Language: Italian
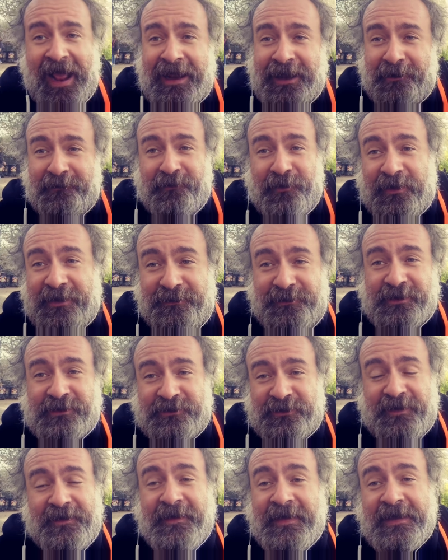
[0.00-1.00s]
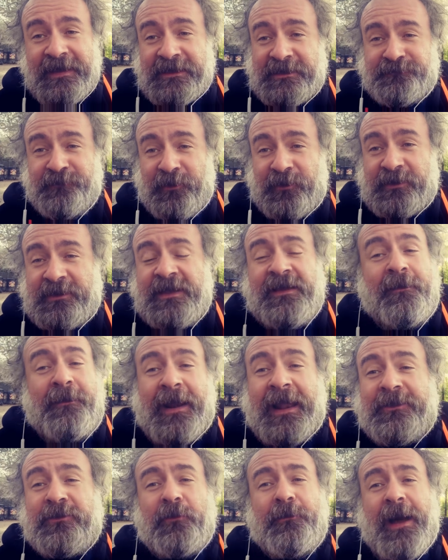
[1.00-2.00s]
neanche a quella dimensione sportiva, ma
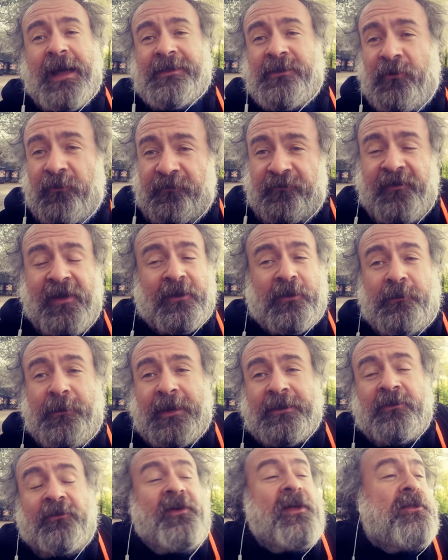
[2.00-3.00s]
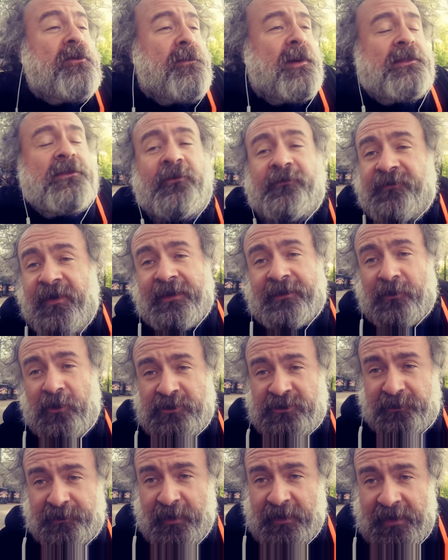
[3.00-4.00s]
la domanda offerta, domanda, eh, domanda offerta,
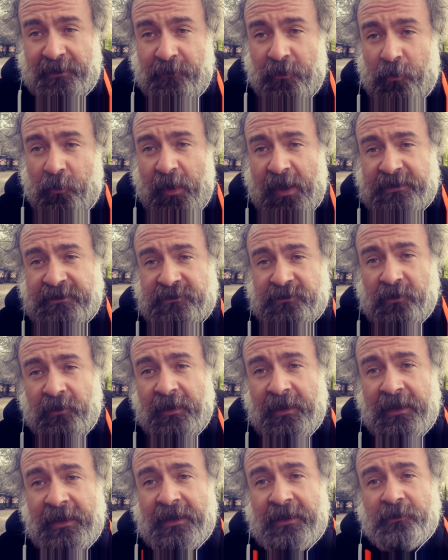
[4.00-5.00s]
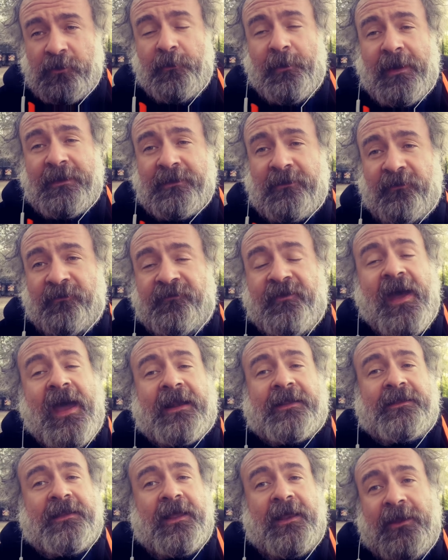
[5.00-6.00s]
allora ci prendiamo questo, domanda
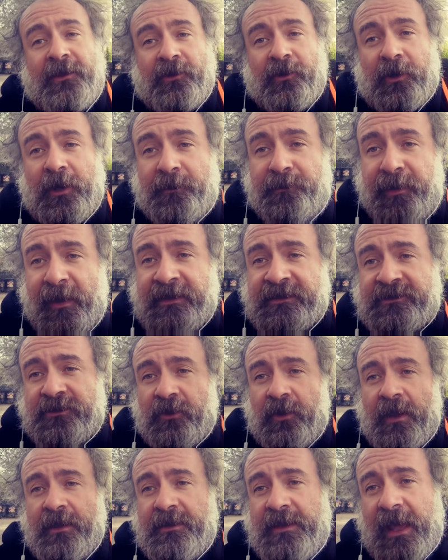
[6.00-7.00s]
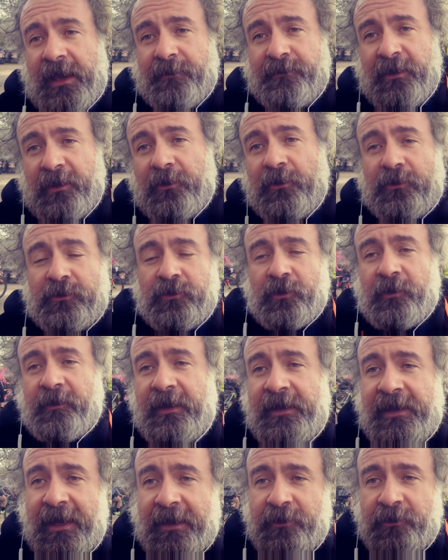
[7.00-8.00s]
offerta, io ripenserò ai derby col Toro
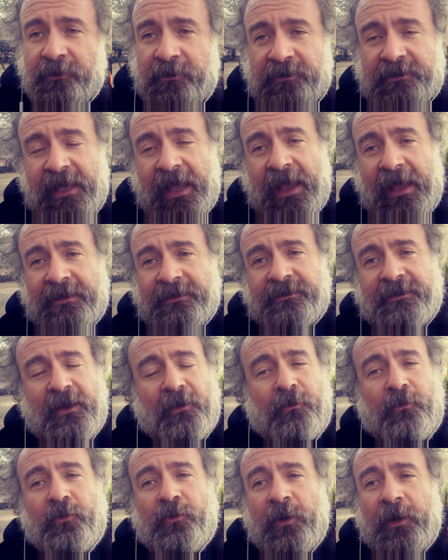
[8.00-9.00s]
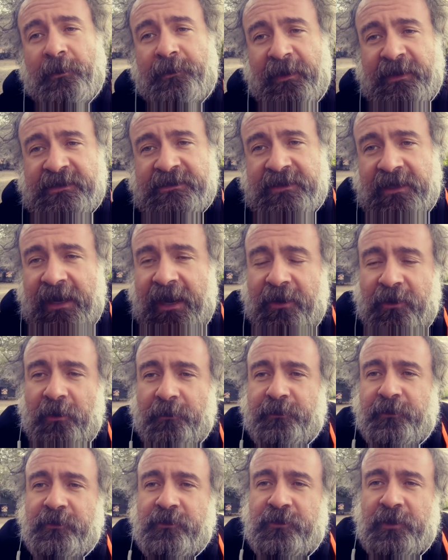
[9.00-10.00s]
degli anni 80, alcuni ripenseranno
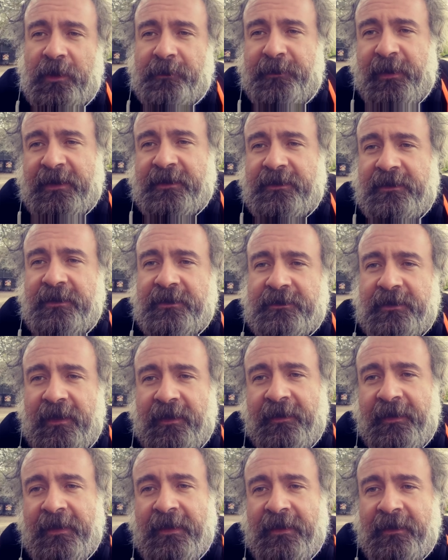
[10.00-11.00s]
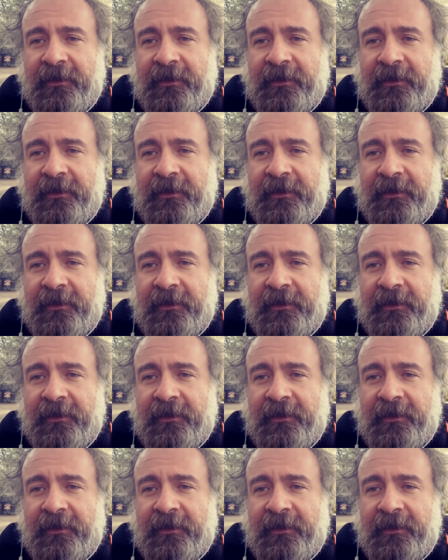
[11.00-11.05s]
appunto le partite